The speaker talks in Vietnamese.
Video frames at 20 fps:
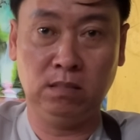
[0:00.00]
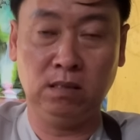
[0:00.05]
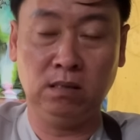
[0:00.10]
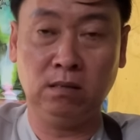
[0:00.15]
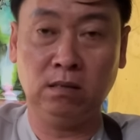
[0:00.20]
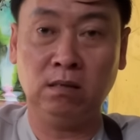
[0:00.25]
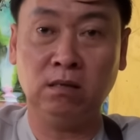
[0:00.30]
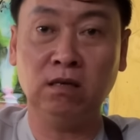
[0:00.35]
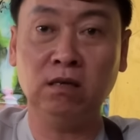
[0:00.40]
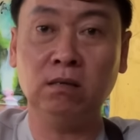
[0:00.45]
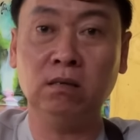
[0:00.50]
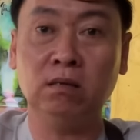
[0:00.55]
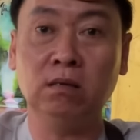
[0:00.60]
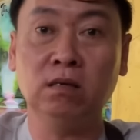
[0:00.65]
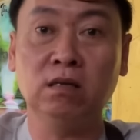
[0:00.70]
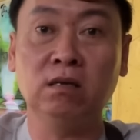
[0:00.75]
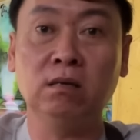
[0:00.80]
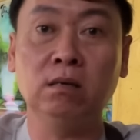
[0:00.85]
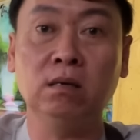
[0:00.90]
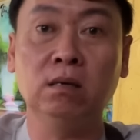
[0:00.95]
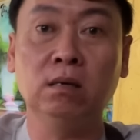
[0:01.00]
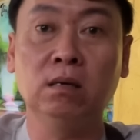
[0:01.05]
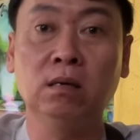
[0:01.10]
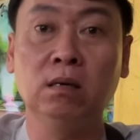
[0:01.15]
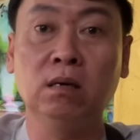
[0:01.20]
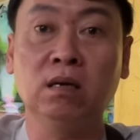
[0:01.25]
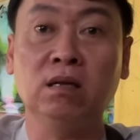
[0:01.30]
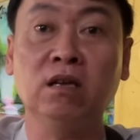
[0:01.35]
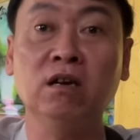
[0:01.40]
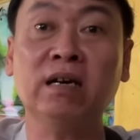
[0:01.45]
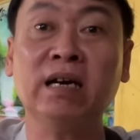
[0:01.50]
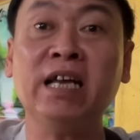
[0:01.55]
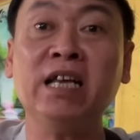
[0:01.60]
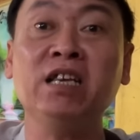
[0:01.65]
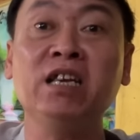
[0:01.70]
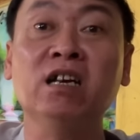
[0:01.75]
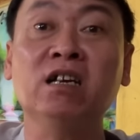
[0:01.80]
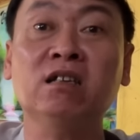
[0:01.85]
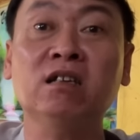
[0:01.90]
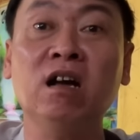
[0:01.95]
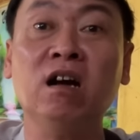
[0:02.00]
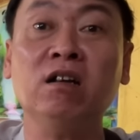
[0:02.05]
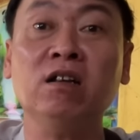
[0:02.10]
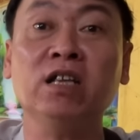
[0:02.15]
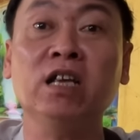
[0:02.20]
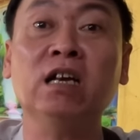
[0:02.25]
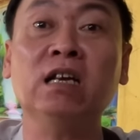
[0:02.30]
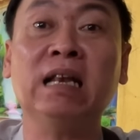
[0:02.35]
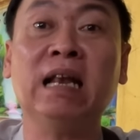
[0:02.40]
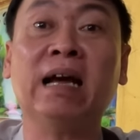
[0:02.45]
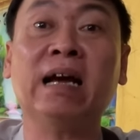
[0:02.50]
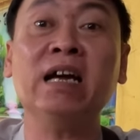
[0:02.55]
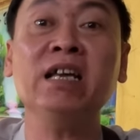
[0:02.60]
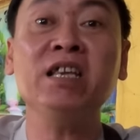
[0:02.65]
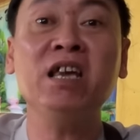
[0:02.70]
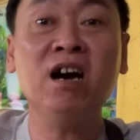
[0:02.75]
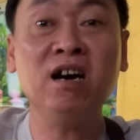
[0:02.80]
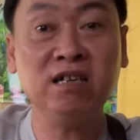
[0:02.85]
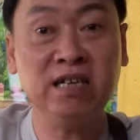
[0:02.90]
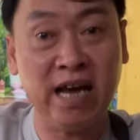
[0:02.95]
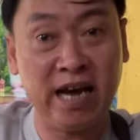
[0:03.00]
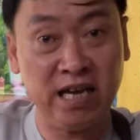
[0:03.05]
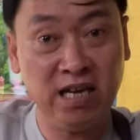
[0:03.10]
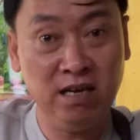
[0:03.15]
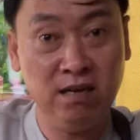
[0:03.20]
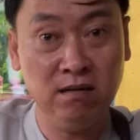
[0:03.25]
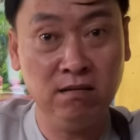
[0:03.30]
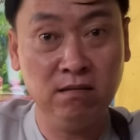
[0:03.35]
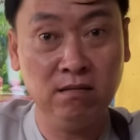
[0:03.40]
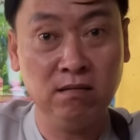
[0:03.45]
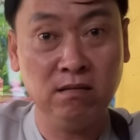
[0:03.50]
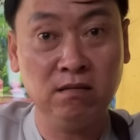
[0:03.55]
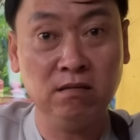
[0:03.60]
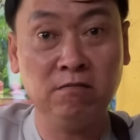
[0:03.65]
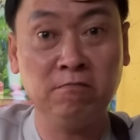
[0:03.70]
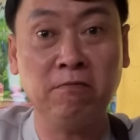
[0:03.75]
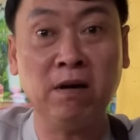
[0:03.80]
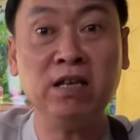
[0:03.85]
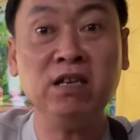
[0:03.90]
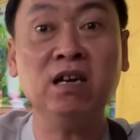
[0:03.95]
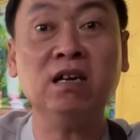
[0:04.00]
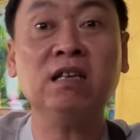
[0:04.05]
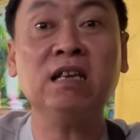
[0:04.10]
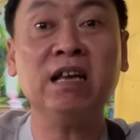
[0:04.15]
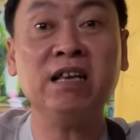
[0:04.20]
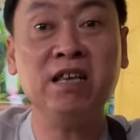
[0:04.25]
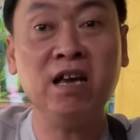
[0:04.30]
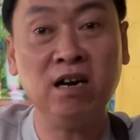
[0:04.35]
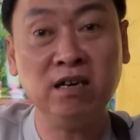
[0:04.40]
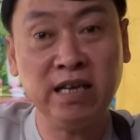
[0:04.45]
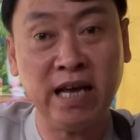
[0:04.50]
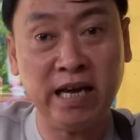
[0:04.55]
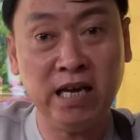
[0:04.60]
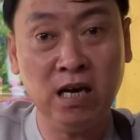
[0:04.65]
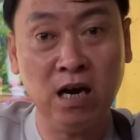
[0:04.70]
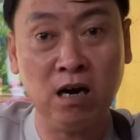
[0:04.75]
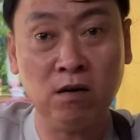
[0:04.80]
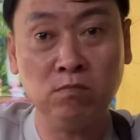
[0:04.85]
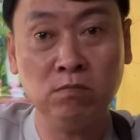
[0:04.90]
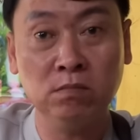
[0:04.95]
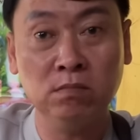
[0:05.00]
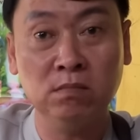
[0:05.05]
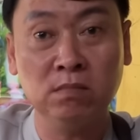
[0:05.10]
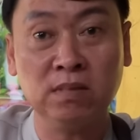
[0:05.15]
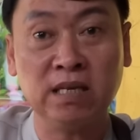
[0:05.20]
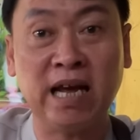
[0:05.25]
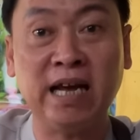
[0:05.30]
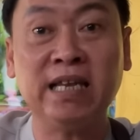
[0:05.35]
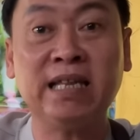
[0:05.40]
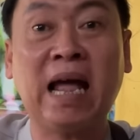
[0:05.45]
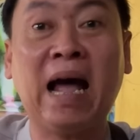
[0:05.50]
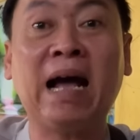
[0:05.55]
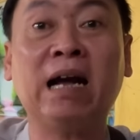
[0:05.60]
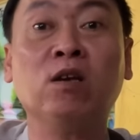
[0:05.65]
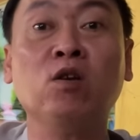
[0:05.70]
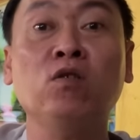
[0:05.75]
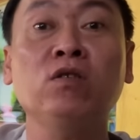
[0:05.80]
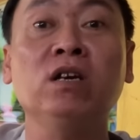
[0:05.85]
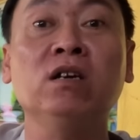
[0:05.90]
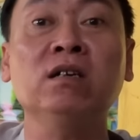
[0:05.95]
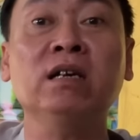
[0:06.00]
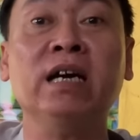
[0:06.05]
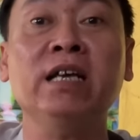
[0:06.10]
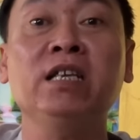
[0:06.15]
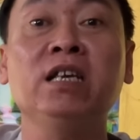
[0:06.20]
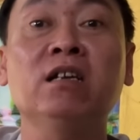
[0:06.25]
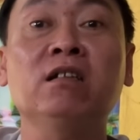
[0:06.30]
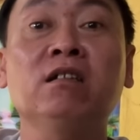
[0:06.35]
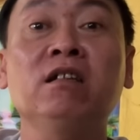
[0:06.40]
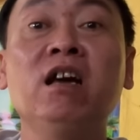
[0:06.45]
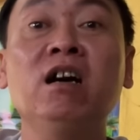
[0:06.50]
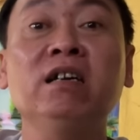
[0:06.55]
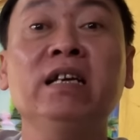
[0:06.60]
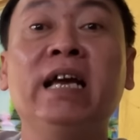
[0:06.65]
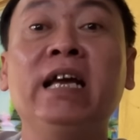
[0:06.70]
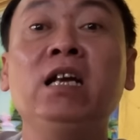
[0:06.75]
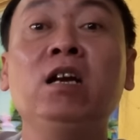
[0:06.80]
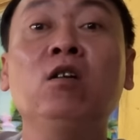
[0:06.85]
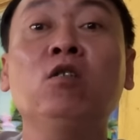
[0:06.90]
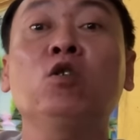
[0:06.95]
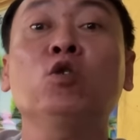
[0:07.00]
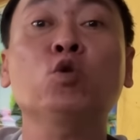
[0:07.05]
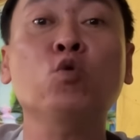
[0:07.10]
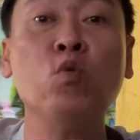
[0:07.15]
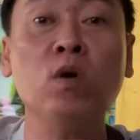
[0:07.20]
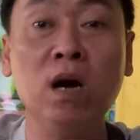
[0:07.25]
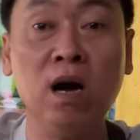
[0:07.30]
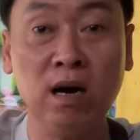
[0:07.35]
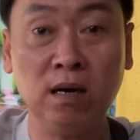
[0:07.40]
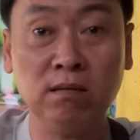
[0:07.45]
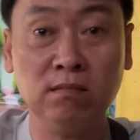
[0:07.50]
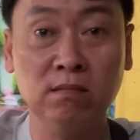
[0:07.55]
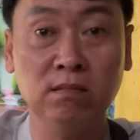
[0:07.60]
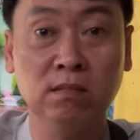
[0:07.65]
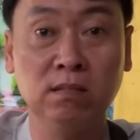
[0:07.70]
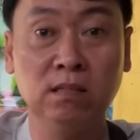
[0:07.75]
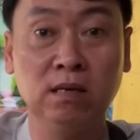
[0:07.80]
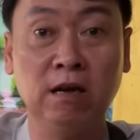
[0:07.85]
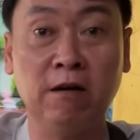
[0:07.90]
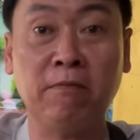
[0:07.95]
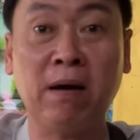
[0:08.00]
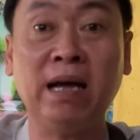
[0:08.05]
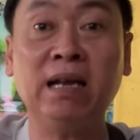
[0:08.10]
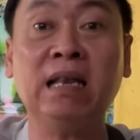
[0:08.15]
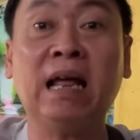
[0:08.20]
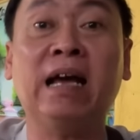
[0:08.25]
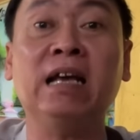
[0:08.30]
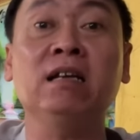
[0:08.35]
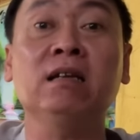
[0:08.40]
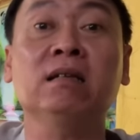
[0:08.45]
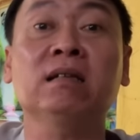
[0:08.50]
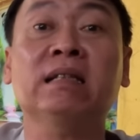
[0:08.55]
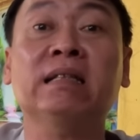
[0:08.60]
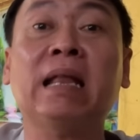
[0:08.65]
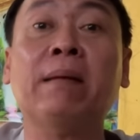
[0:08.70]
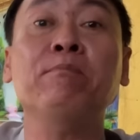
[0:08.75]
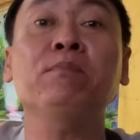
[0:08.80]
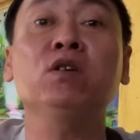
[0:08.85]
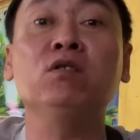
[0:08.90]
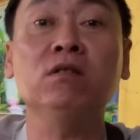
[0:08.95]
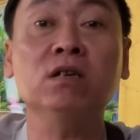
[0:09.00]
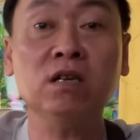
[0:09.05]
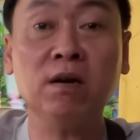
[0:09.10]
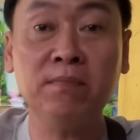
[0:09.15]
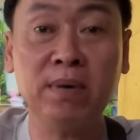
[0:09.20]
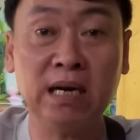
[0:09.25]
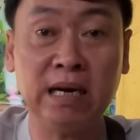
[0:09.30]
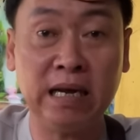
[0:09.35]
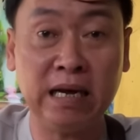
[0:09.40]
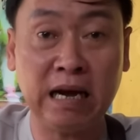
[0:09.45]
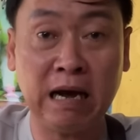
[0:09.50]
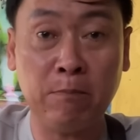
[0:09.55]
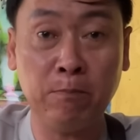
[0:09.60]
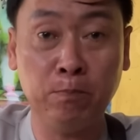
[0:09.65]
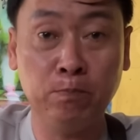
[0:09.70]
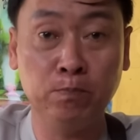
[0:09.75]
Dạ. như người nào hiền đức như cái dịch đó ha. dịch là cái dơ giấy yeah. Dạ. phải dịch là dơ giấy không thầy tạc cho những cái dịch dơ giấy đó nó xuống hết mà phải thầy tắm rửa cho mình hay không